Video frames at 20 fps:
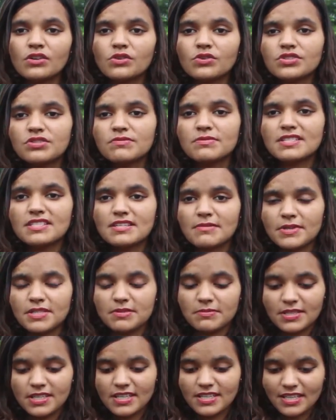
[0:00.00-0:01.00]
कुछ भी
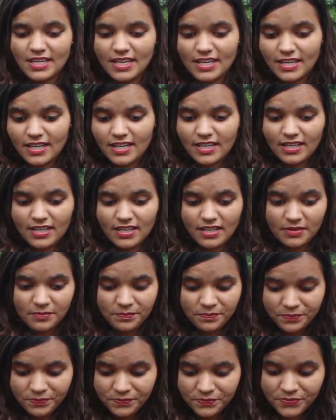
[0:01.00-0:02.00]
समझ में नहीं आ रहा
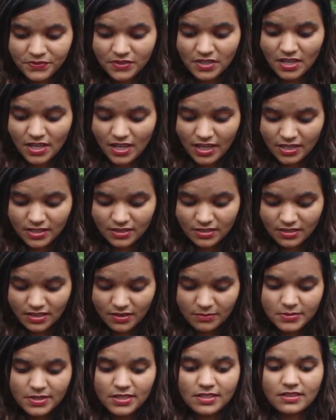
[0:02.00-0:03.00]
है एंड
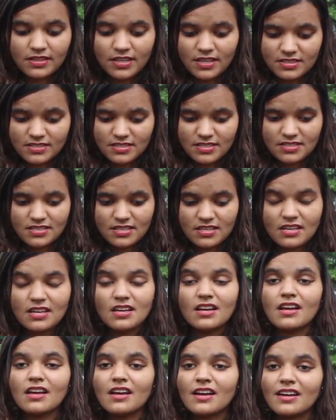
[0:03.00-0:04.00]
अभी इतने अच्छे से
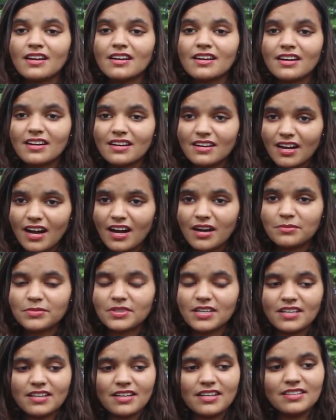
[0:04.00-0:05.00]
काम
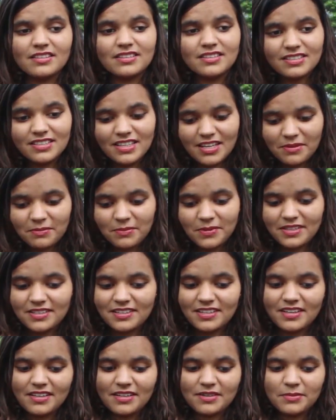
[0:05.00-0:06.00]
कर रही थी एक
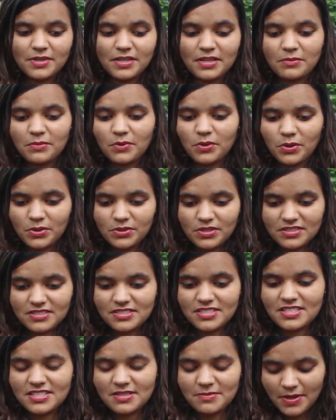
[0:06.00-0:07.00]
महीना मैंने बहुत
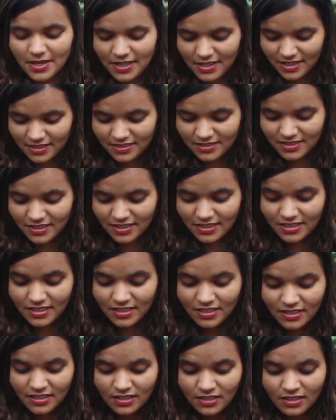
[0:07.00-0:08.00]
अच्छे से मेहनत
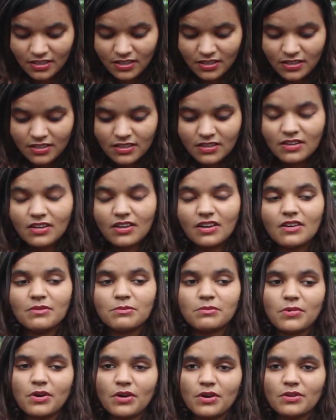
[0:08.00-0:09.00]

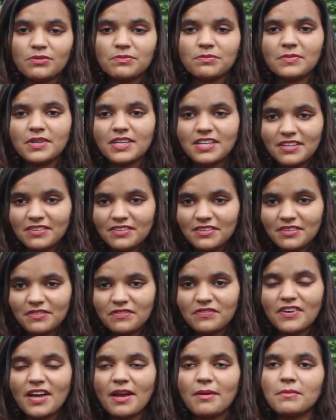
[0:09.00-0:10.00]
की बहुत मेरी
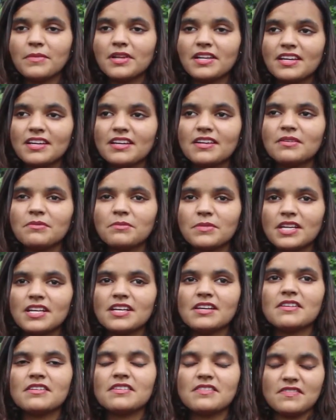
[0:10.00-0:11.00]
फैमिली
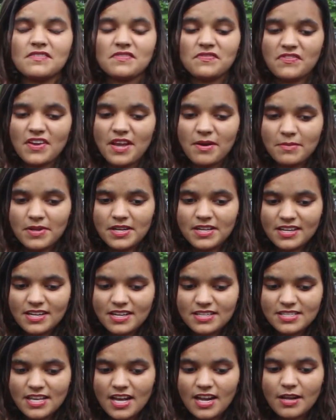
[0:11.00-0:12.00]
मेरी फैमिली
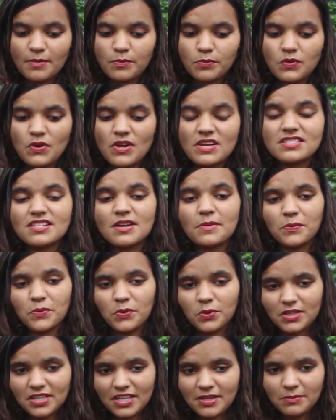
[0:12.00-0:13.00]
का सारा पूरा
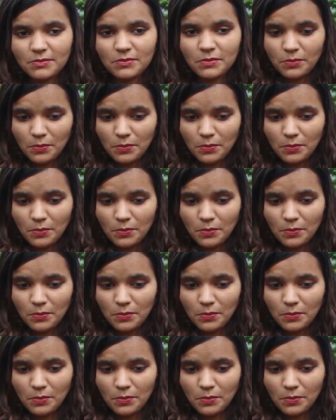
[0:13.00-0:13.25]
सपोर्ट है